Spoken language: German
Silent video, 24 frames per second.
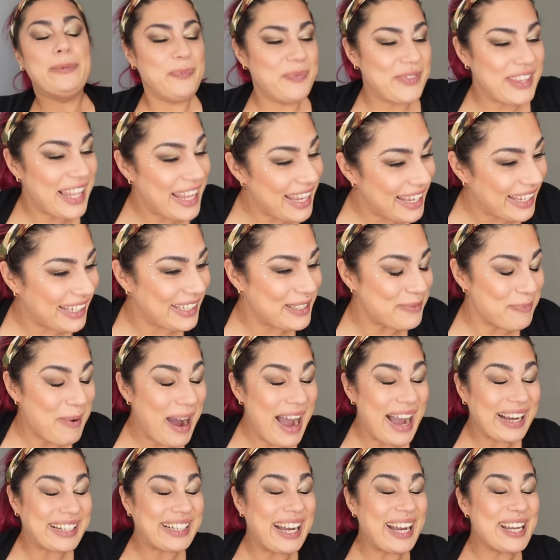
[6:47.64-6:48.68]
Nee, ich
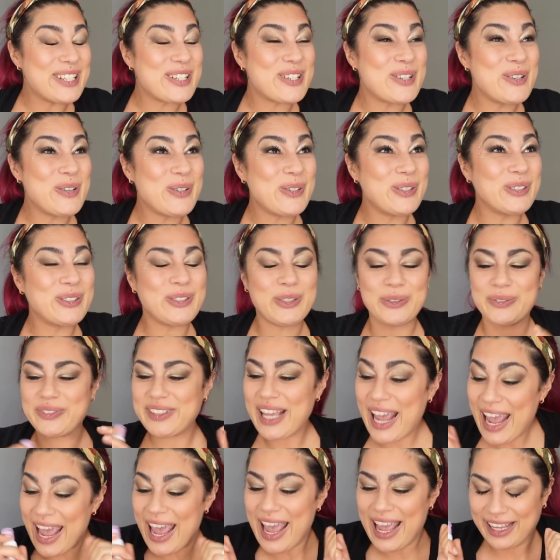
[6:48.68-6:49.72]
mag keinen Schokoduft.
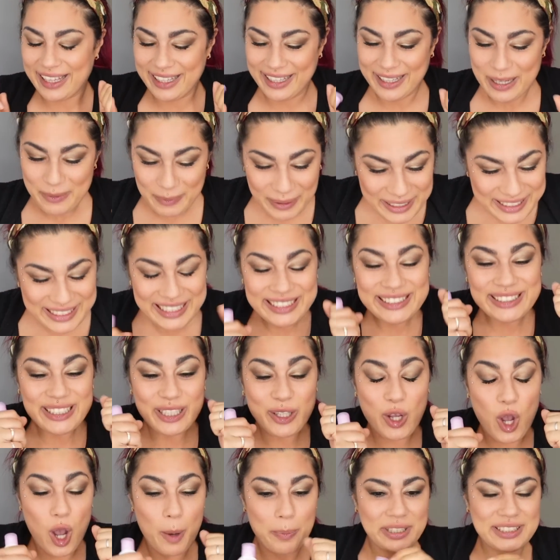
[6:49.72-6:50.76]
Äh, mein ganzer
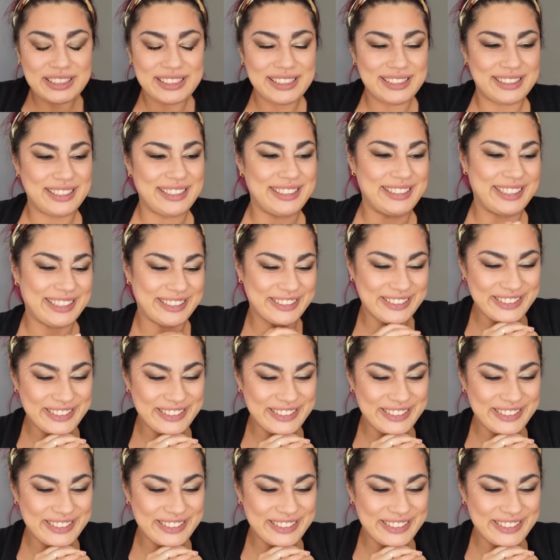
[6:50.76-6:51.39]
Körper zieht sich da